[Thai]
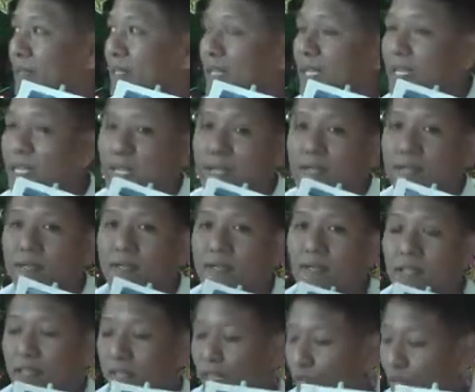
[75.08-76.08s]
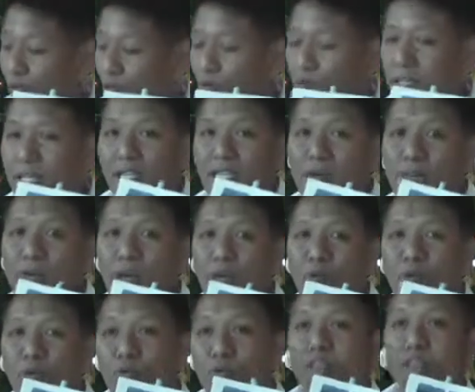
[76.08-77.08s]
เทศนะครับ สินค้าทุกตัวท่านสามารถ
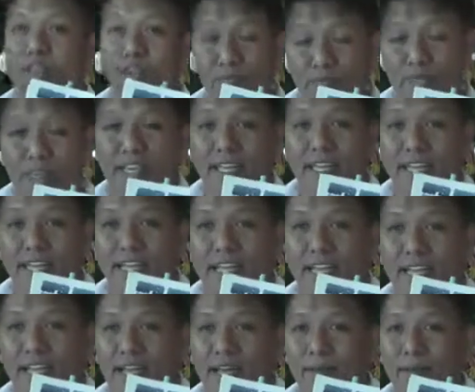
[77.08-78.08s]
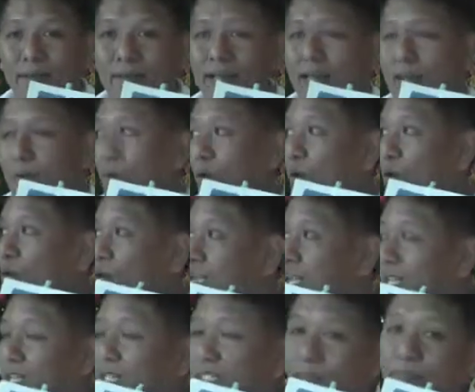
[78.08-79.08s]
ลงโฆษณาได้ฟรีนะครับเพราะคน
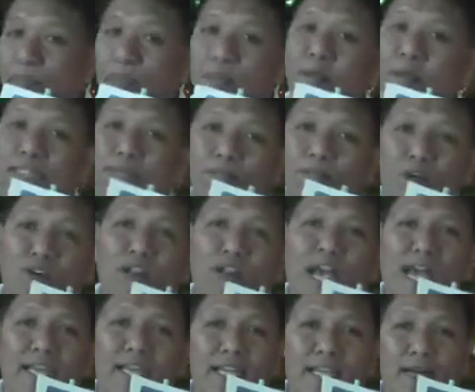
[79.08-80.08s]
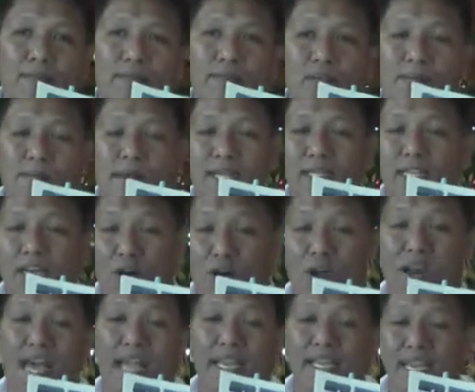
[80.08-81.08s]
ที่เห็นจับ สามารถจับต้องได้นะครับสามารถทางอ
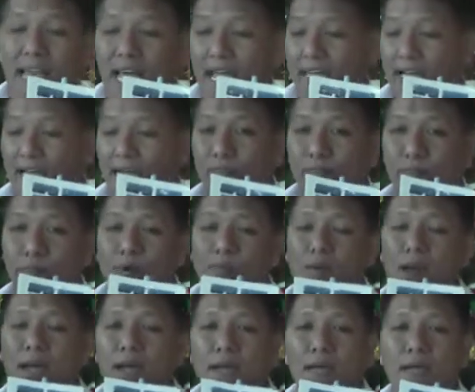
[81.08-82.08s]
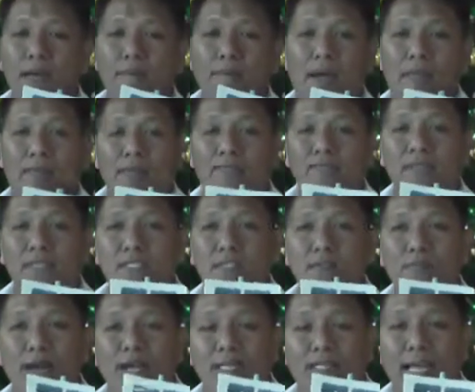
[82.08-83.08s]
อนไลน์ก็ได้นะครับ เพราะว่าผ่านเว็บไซต์
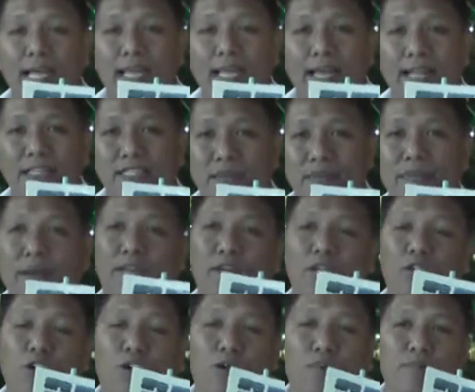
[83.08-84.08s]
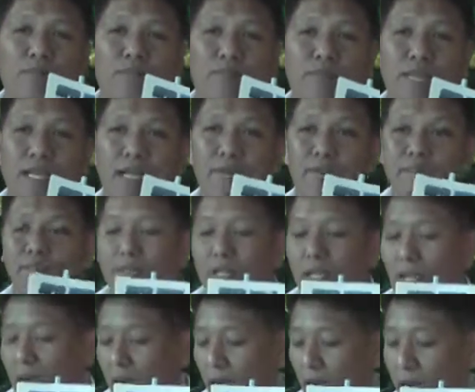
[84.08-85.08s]
ชื่อว่า thailandsupply.com นะครับเรา